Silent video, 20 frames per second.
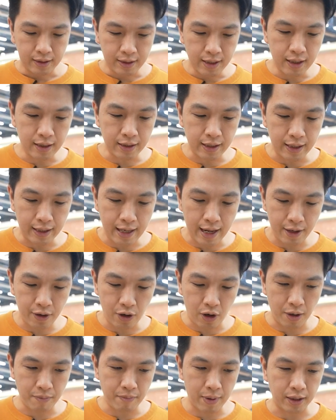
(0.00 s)
เครื่องนี้แน่
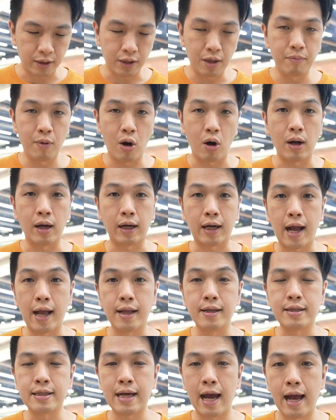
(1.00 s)
นอนมันก็เหมาะกับกา
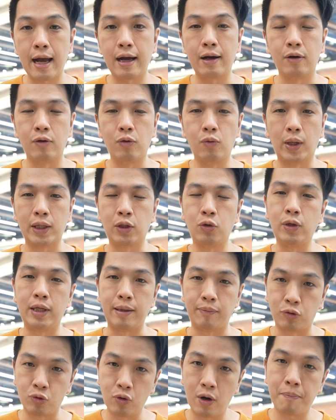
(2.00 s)
รชั่งวัตถุ
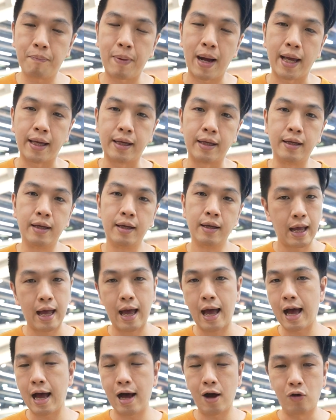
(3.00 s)
ดิบทั่วไป
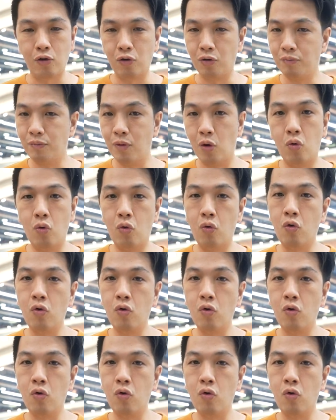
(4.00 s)
ข้าว หมู